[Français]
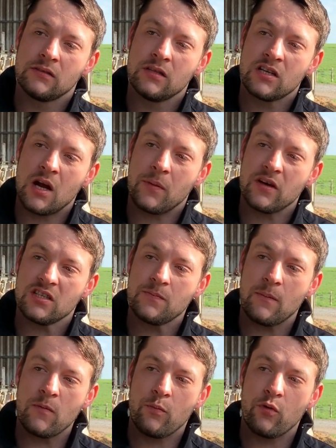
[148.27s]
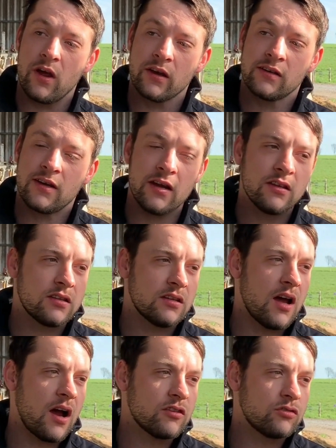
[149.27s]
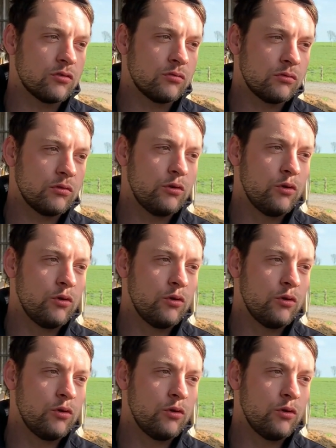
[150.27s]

déjà principalement pour la qualité de la ration,